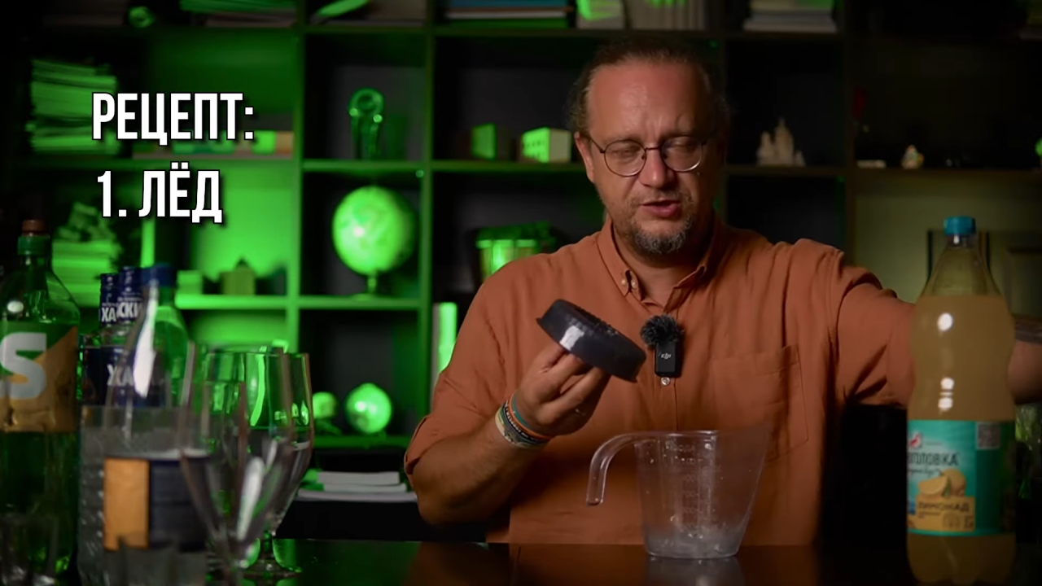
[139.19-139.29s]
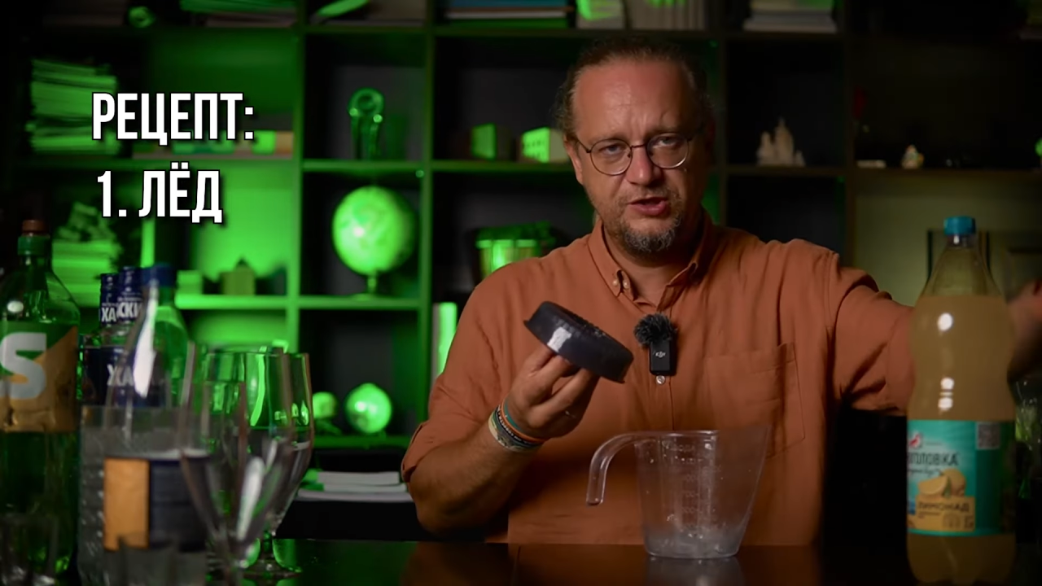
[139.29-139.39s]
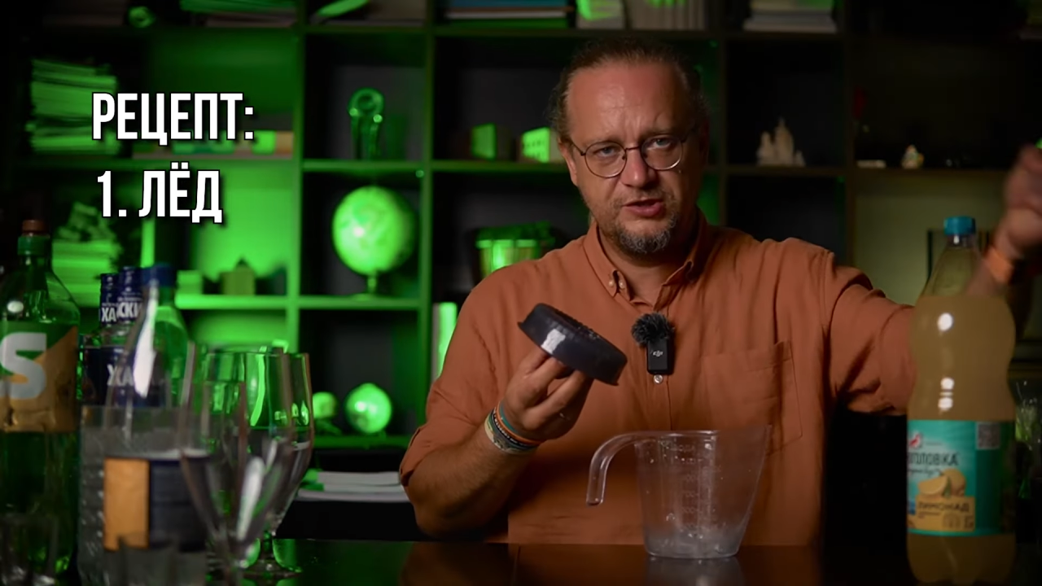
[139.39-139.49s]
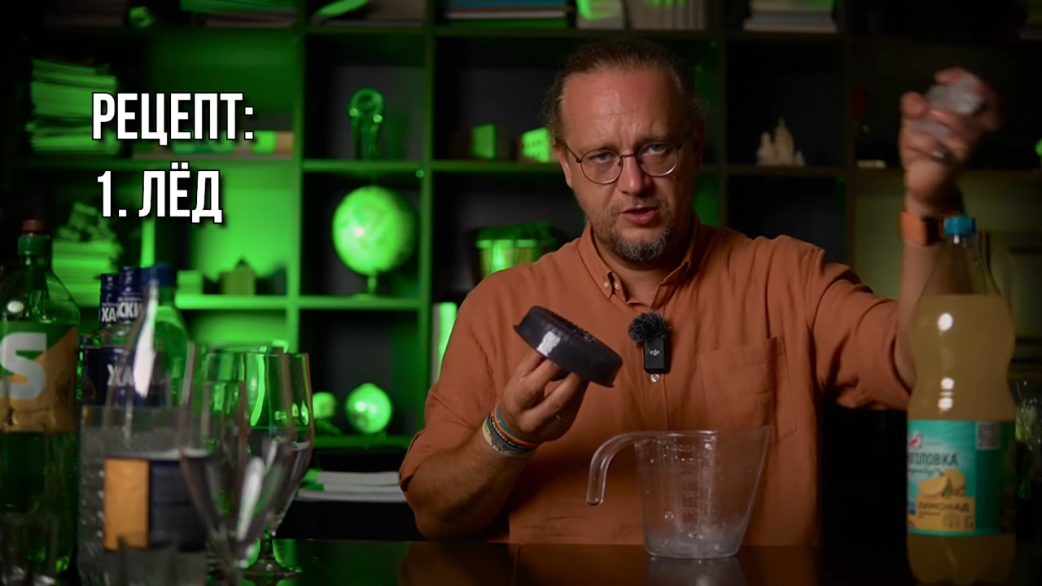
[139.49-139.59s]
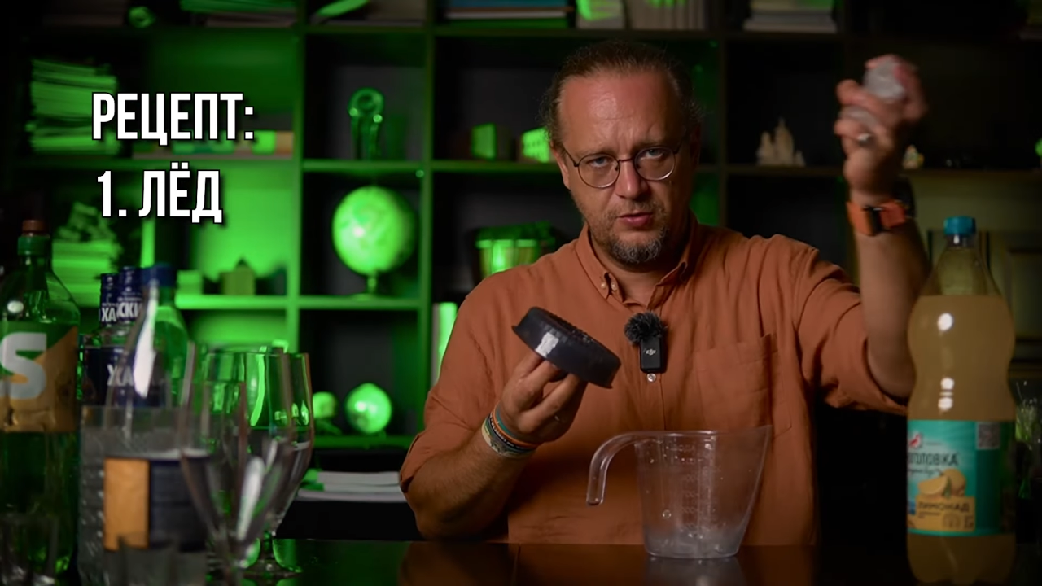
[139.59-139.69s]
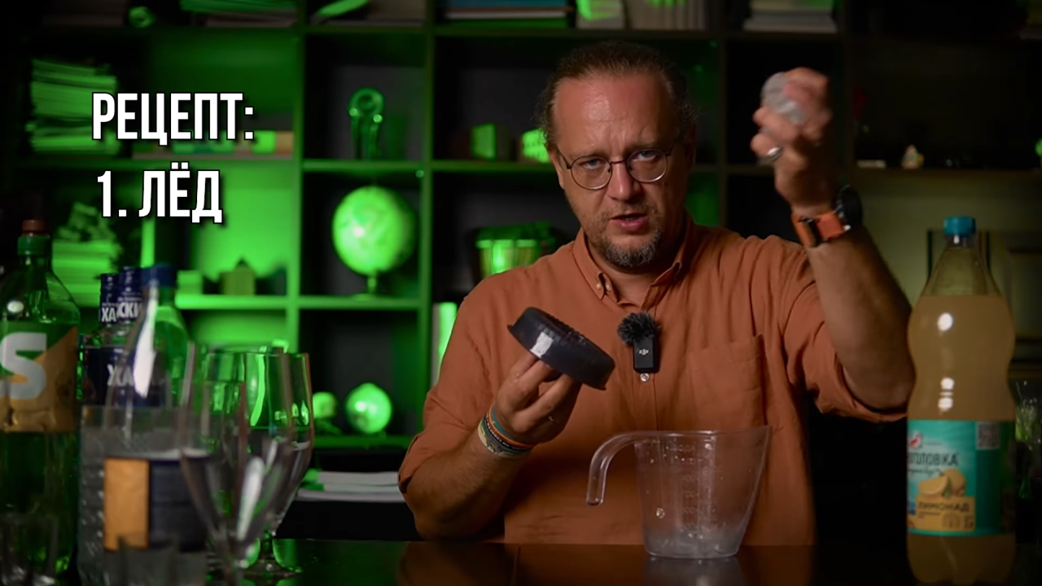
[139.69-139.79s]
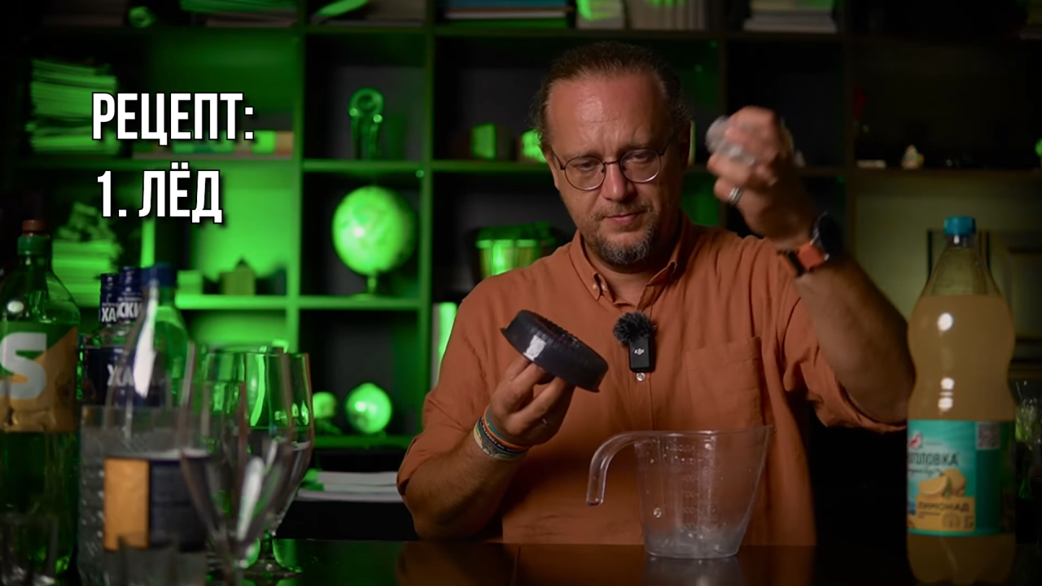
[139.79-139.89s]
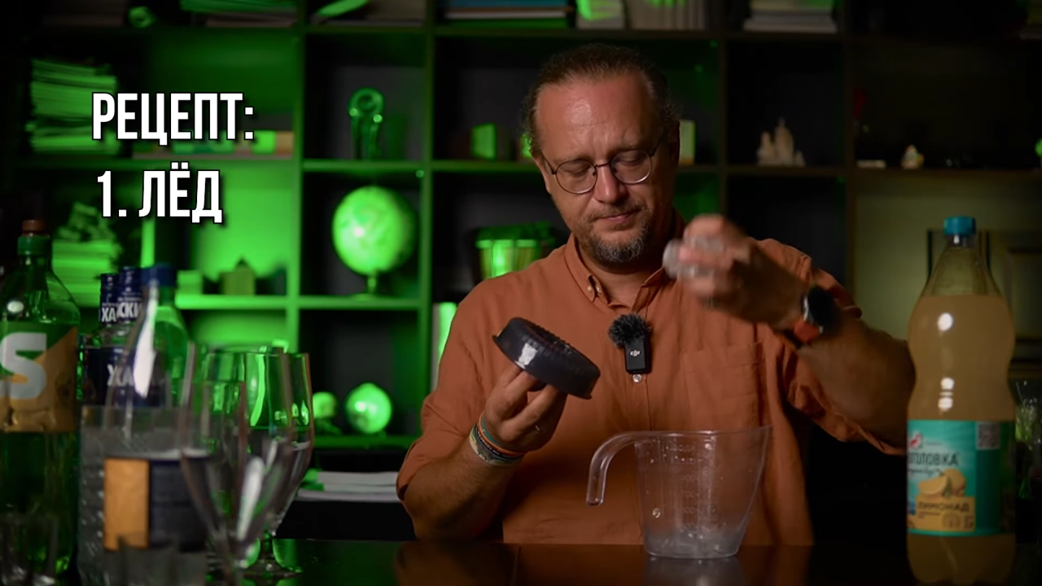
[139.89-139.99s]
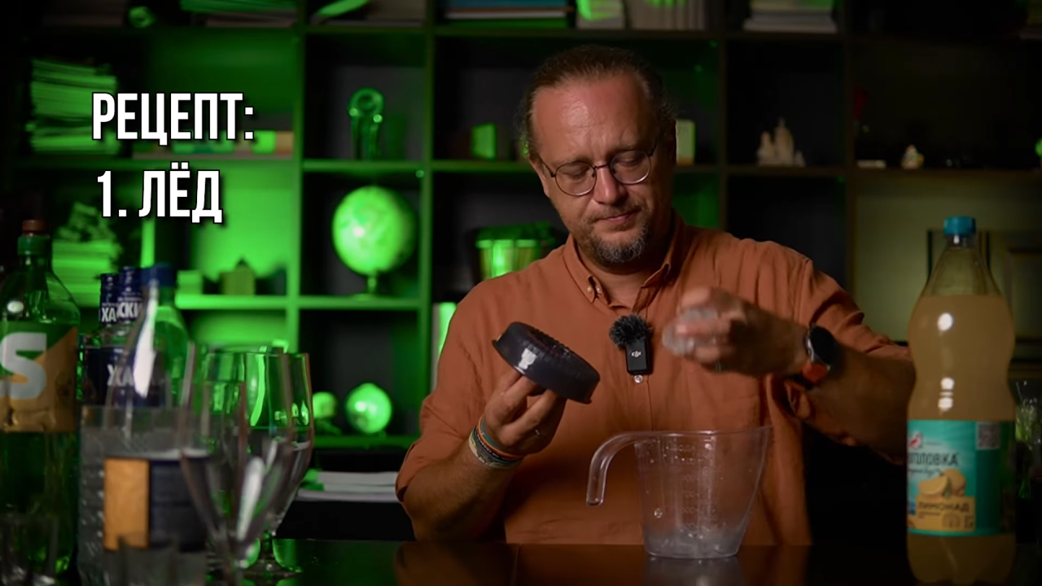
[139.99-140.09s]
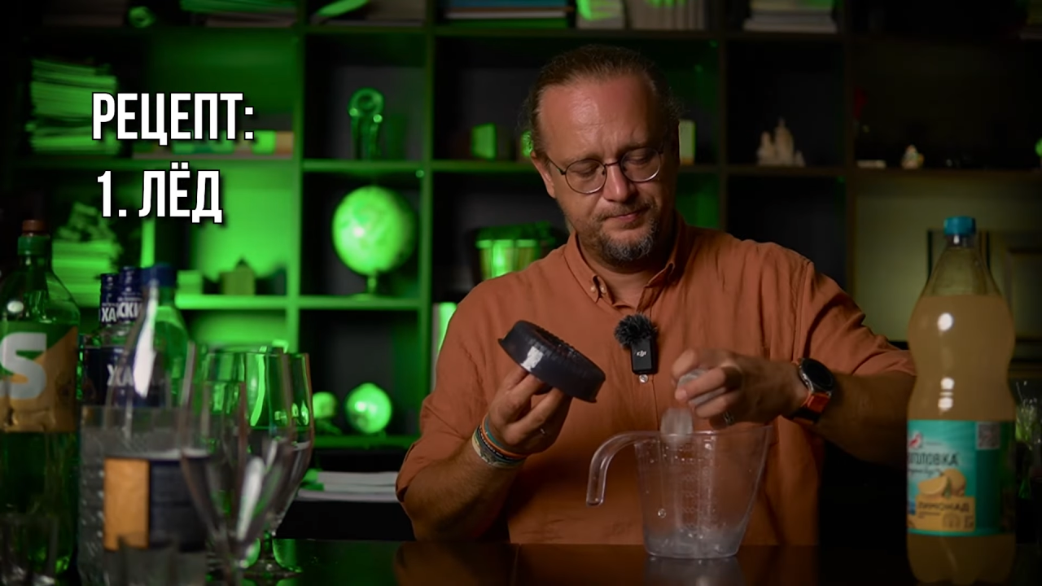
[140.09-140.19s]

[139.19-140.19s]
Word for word: чистая рука.